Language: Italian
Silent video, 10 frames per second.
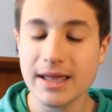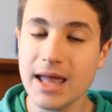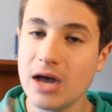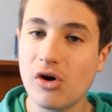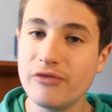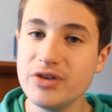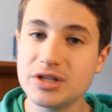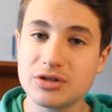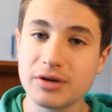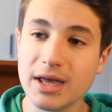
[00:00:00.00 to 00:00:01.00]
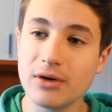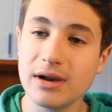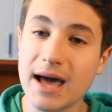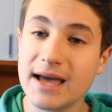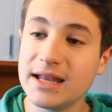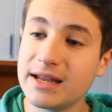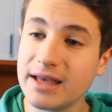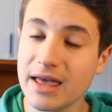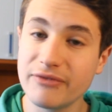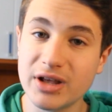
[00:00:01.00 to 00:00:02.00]
che ho visto che
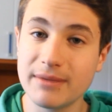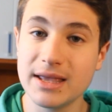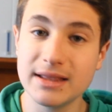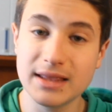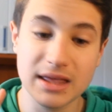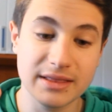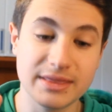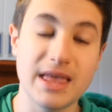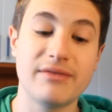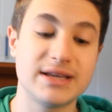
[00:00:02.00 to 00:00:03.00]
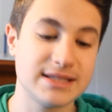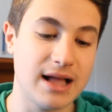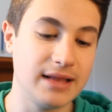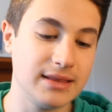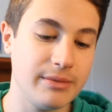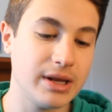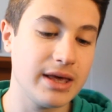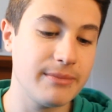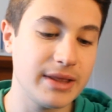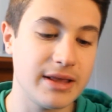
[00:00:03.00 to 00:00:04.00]
online è veramente devastante
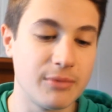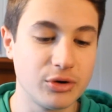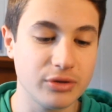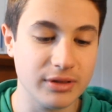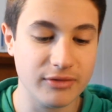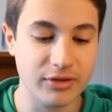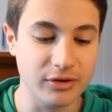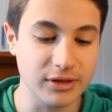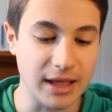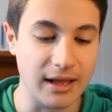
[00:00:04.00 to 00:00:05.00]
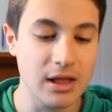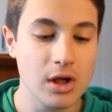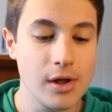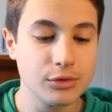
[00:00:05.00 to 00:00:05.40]
perché mette molto in difficoltà.